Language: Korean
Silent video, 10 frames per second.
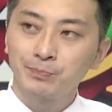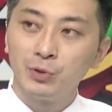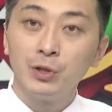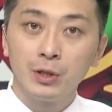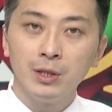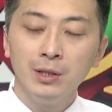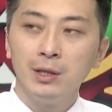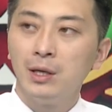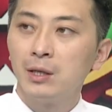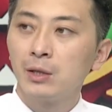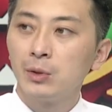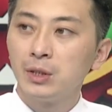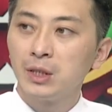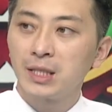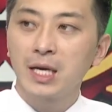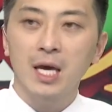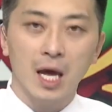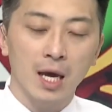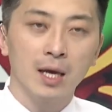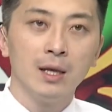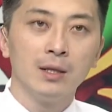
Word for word: 분들 어, 그리고 이제 재계